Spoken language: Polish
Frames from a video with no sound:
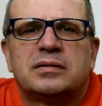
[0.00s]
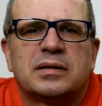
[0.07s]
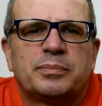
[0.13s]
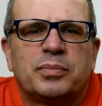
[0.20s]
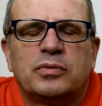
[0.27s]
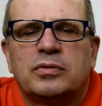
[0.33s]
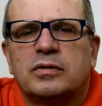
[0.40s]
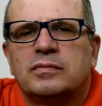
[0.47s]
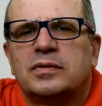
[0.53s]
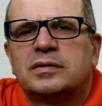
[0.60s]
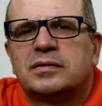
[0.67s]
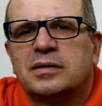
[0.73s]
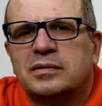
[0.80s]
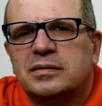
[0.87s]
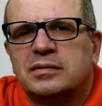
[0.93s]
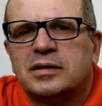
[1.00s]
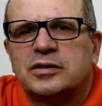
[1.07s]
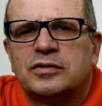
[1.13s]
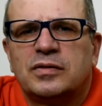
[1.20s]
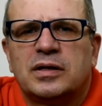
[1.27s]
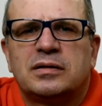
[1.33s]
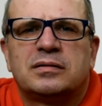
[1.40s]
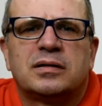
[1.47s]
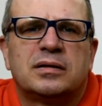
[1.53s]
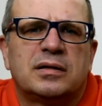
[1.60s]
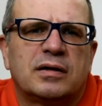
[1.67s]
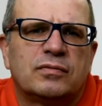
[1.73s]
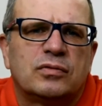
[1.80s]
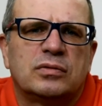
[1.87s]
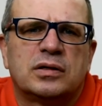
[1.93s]
za połowę ceny, za ćwierć
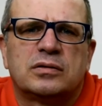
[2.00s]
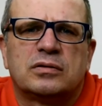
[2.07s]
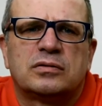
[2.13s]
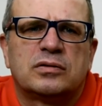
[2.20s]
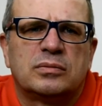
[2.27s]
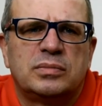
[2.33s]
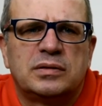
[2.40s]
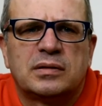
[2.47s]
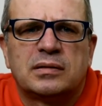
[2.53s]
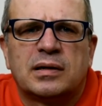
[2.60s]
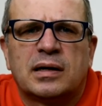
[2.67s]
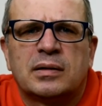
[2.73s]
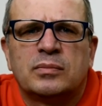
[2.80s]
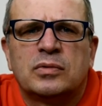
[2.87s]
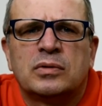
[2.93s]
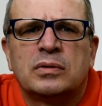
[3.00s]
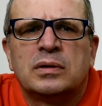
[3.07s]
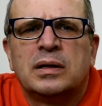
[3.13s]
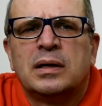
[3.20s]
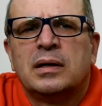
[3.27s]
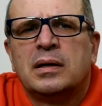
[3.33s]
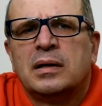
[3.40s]
ceny, a w ogóle to zrobi za darmo.